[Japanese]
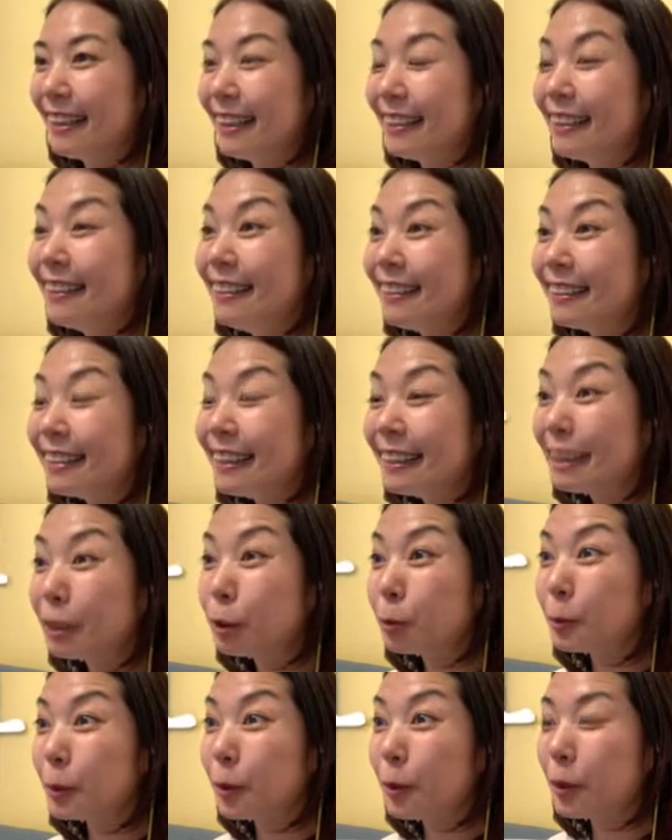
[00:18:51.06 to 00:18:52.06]
えなんて
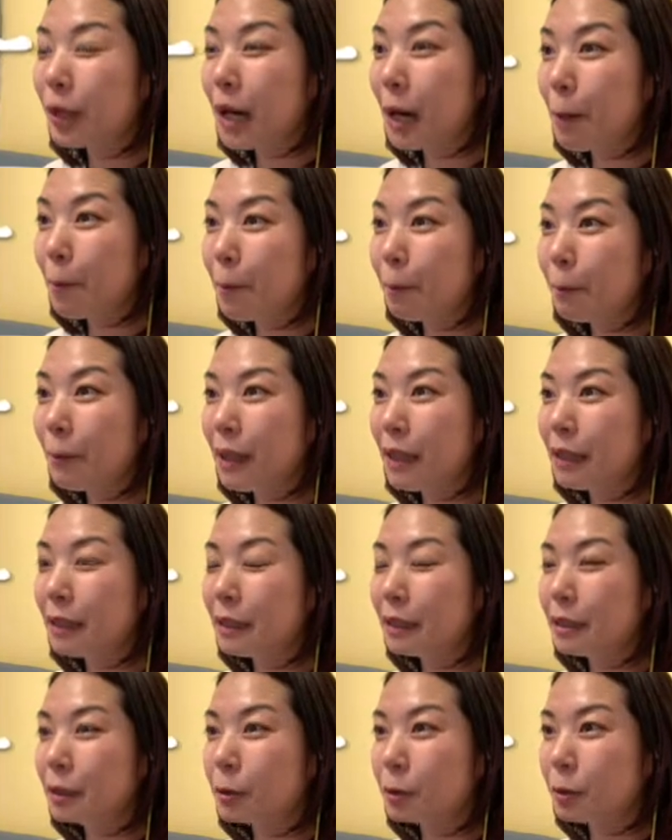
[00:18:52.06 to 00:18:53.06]
読むの。甘米
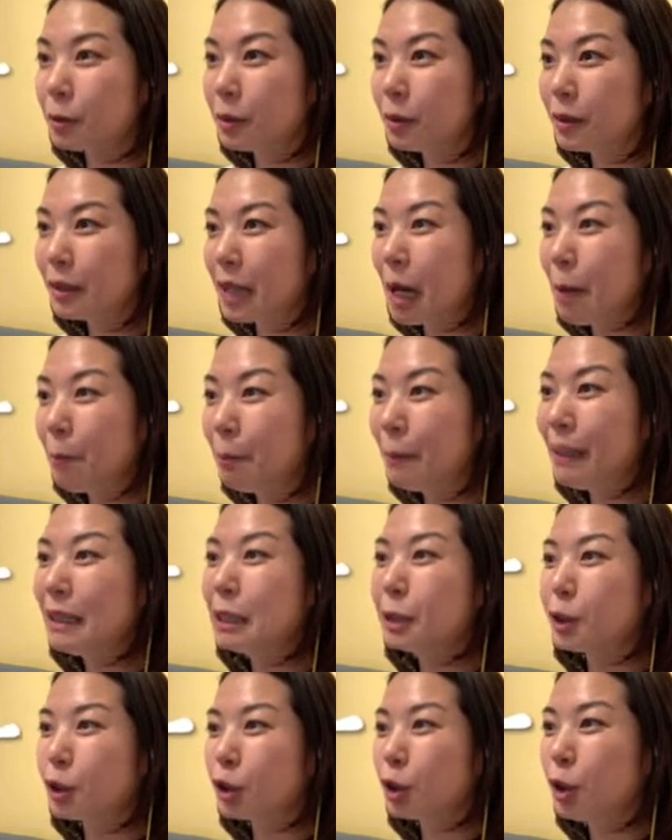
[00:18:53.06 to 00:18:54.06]
汁甘
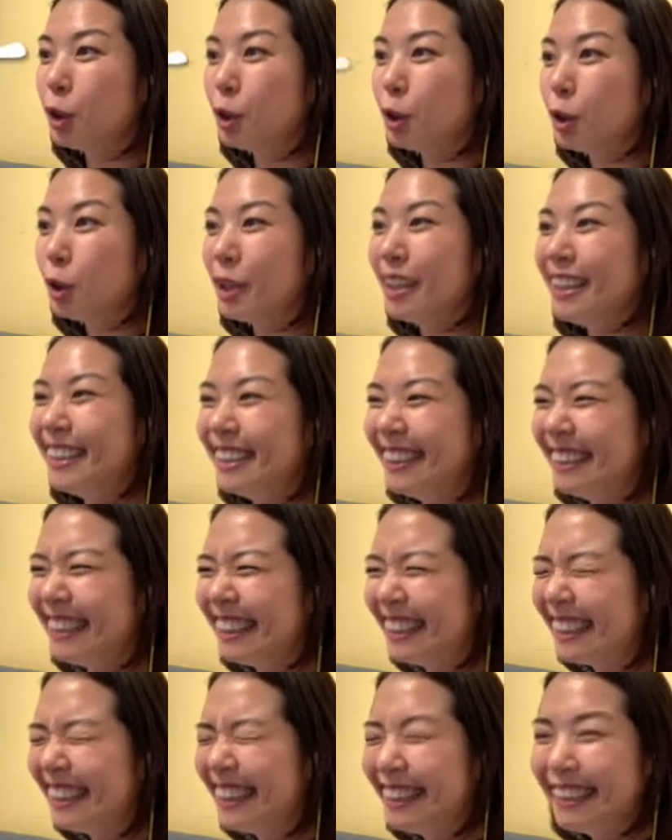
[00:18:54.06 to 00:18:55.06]
米汁
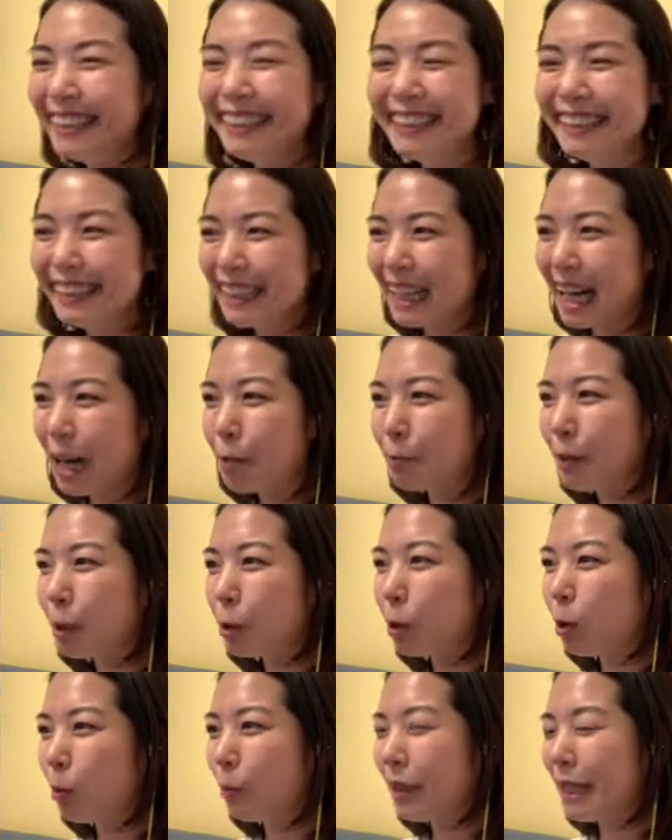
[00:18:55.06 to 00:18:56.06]
甘
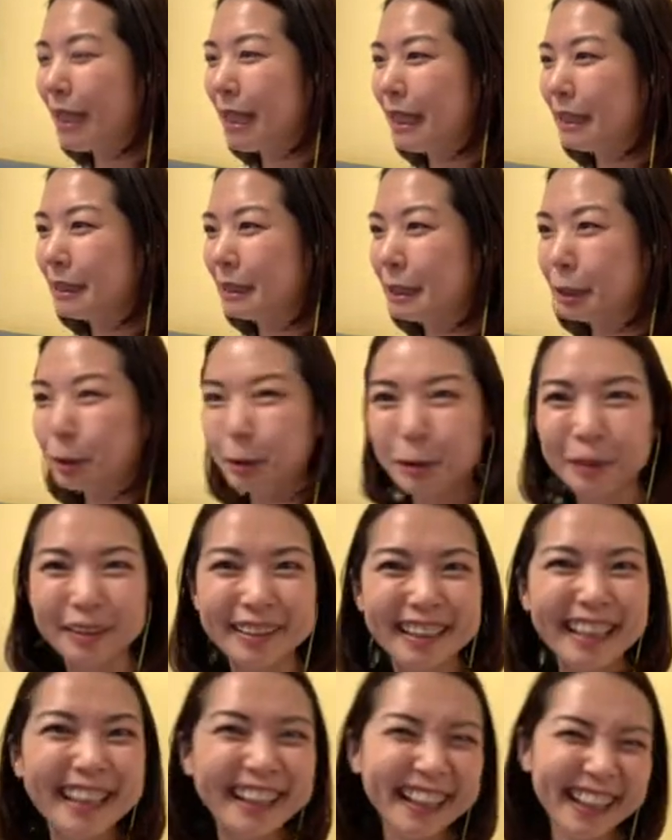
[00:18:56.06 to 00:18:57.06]
米汁
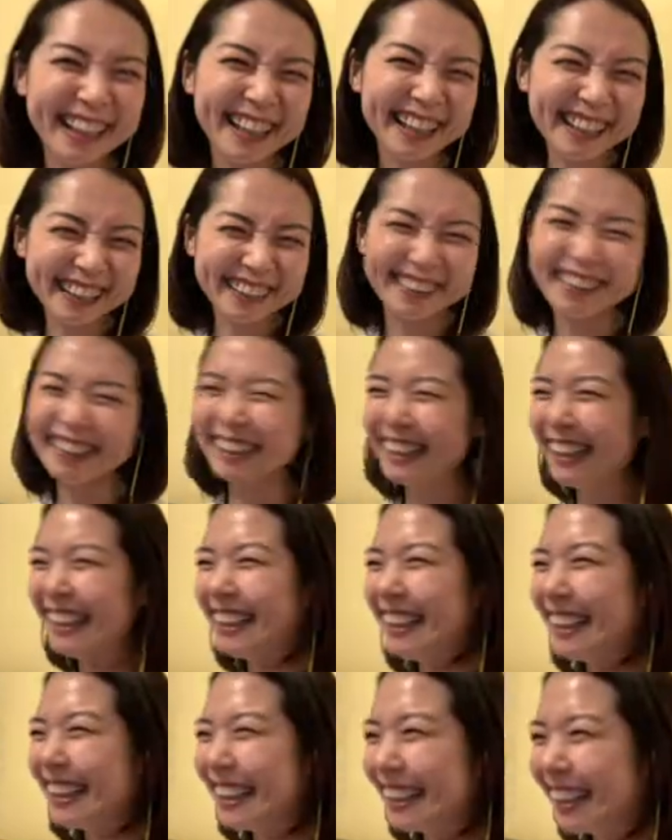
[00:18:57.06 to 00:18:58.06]
これな
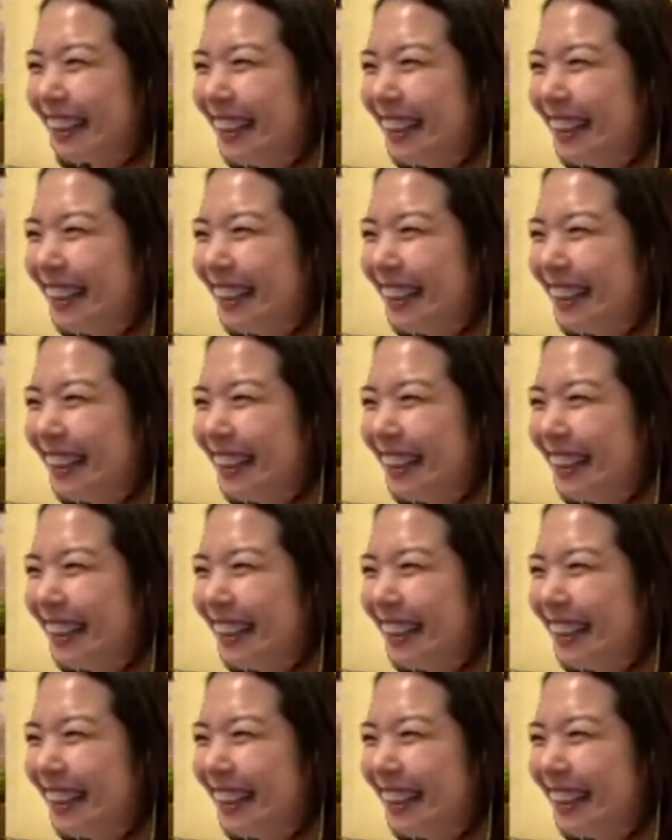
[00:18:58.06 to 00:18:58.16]
んなん